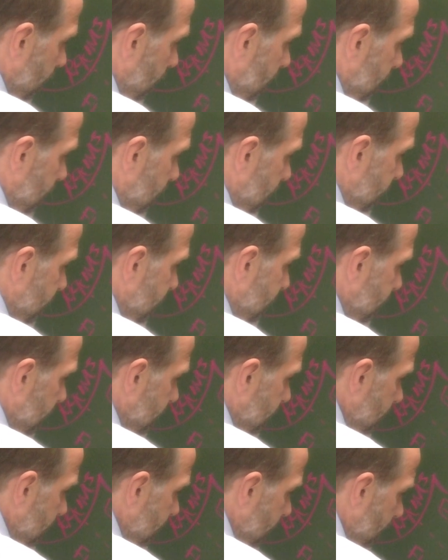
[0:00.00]

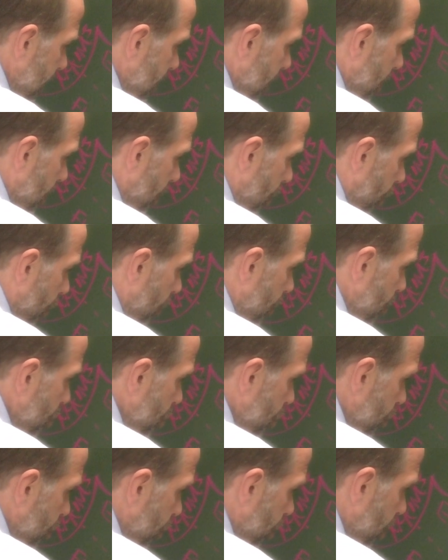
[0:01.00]
destinés aux
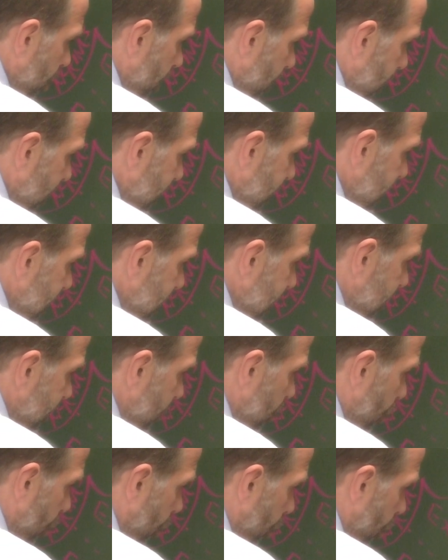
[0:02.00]
muscles
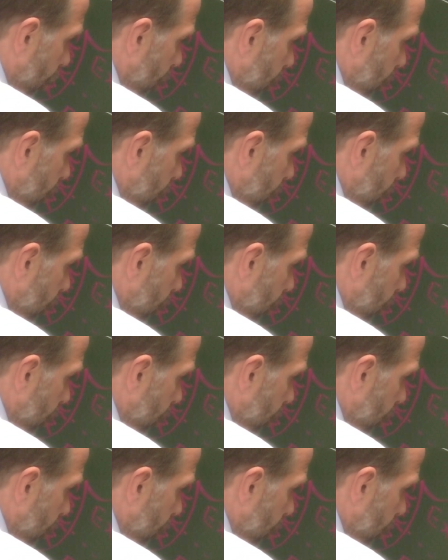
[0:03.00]
distaux, aux